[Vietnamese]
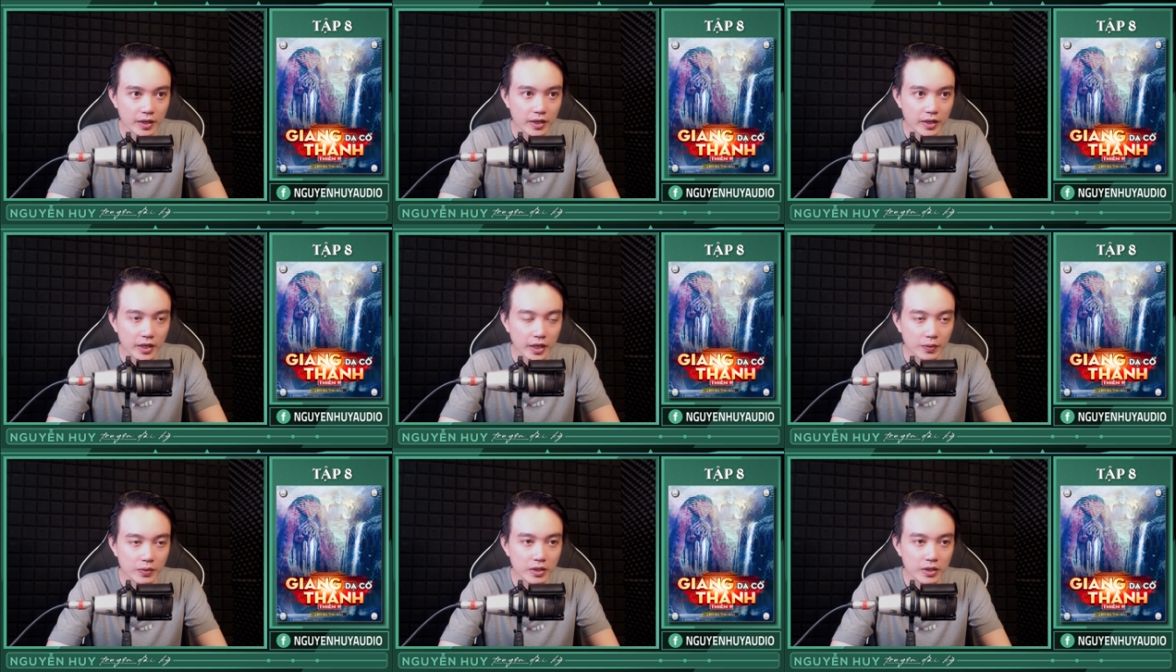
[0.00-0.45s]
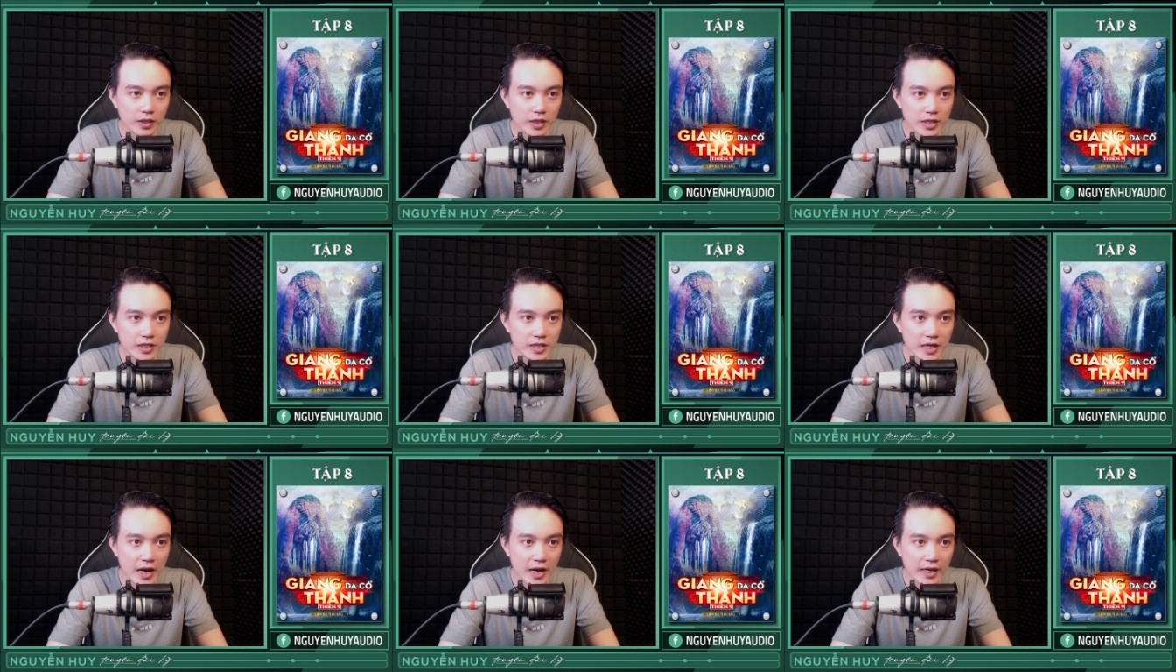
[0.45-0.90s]
Kiểu như
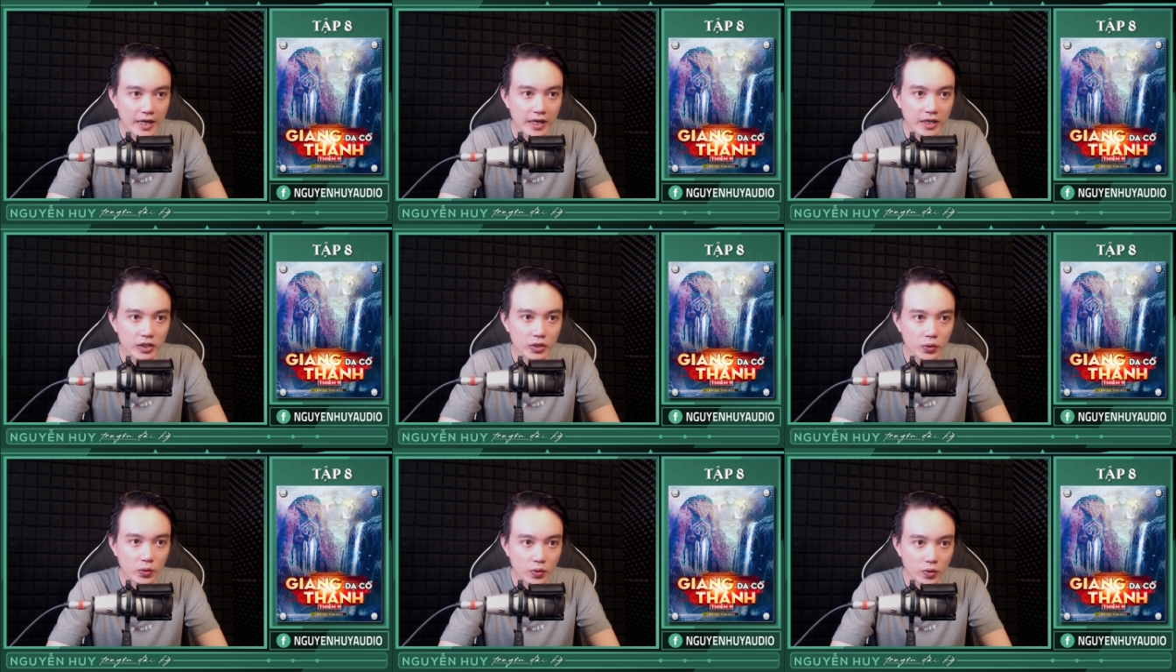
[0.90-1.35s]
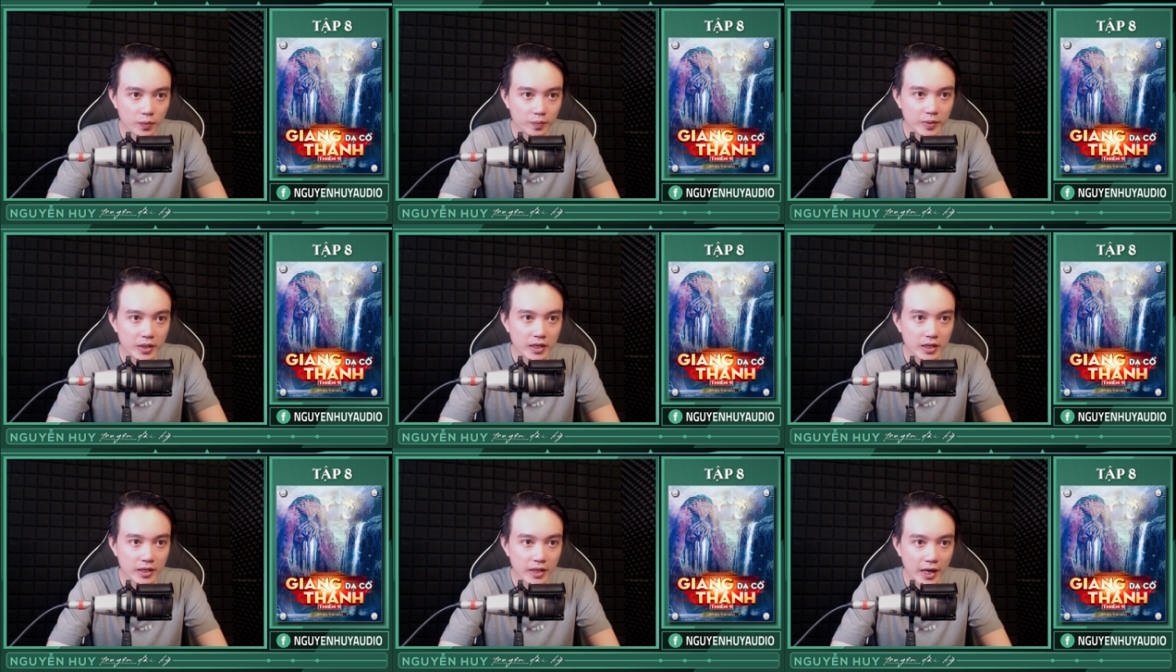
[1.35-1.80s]
ít ra các chú cũng
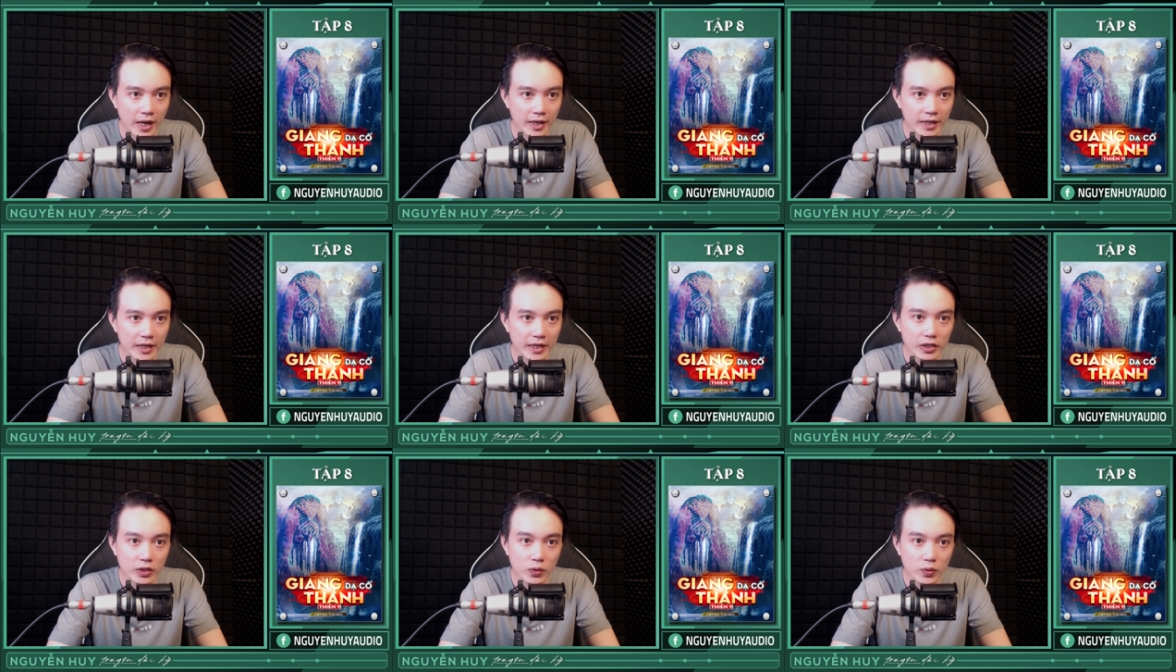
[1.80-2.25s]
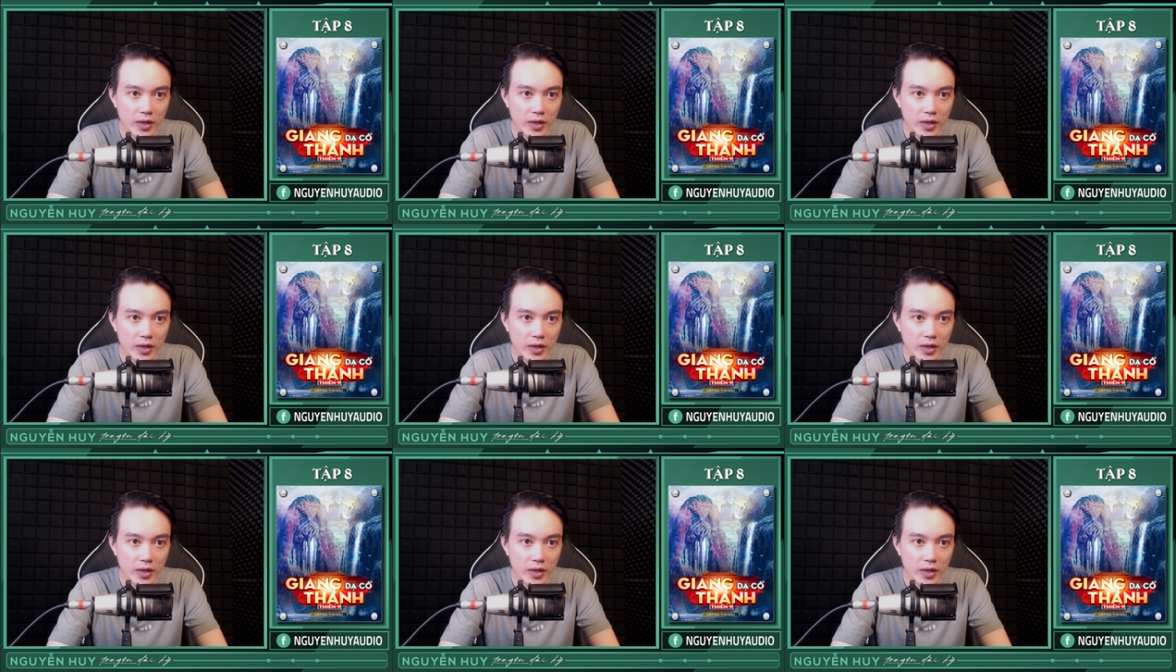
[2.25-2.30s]
biết là các chú